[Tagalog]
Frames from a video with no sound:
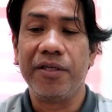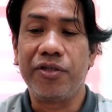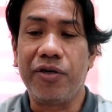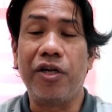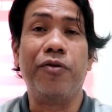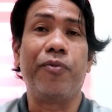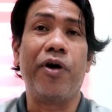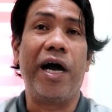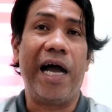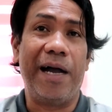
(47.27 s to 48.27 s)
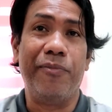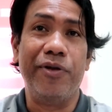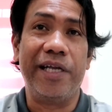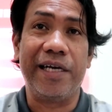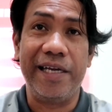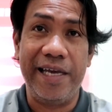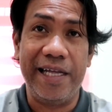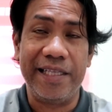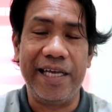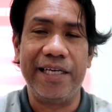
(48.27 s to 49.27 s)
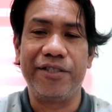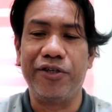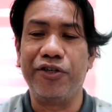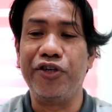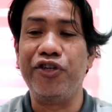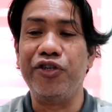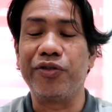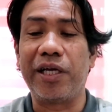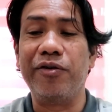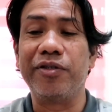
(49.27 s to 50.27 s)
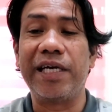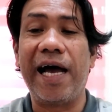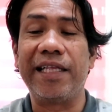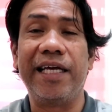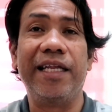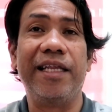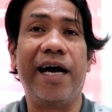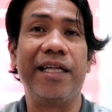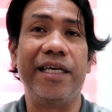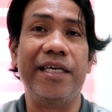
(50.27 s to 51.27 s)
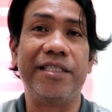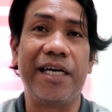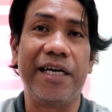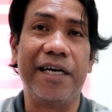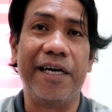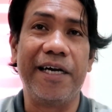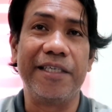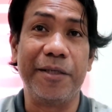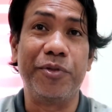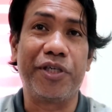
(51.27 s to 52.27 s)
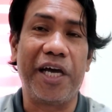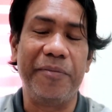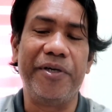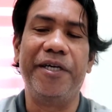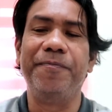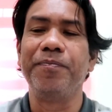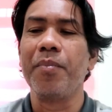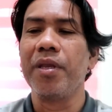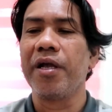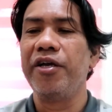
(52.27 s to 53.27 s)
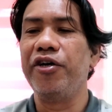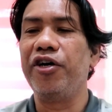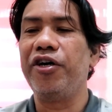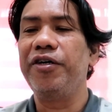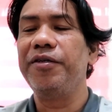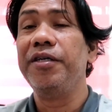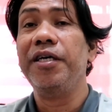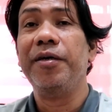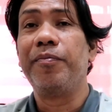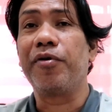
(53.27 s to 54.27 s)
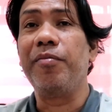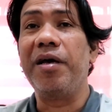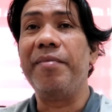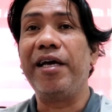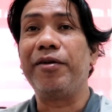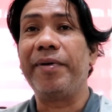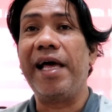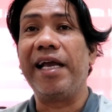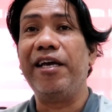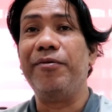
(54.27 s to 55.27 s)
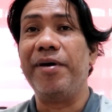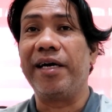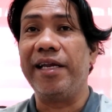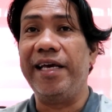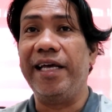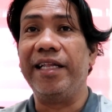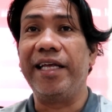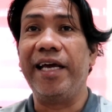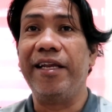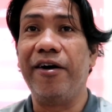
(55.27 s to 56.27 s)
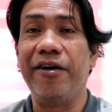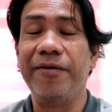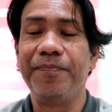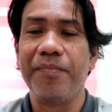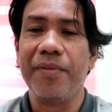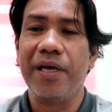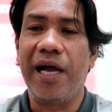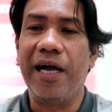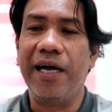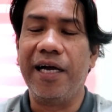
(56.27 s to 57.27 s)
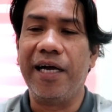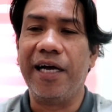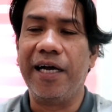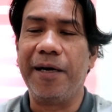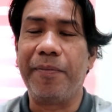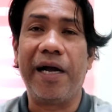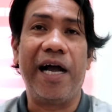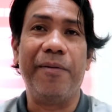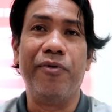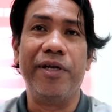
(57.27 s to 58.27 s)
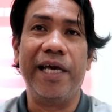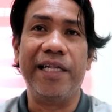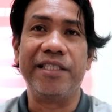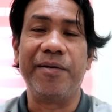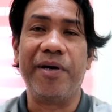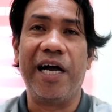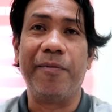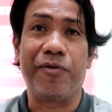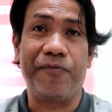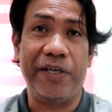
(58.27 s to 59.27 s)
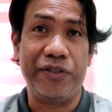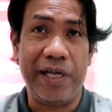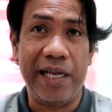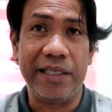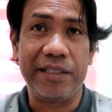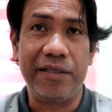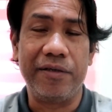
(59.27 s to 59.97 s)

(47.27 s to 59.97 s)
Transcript: So ano po ang habol ng kliyente? So yun yung tanong sa atin ng ating isang uh, subscriber. You know, problema ito palagi ng mga kliyente, no? ang uh, paghahabol din sa mga professionals.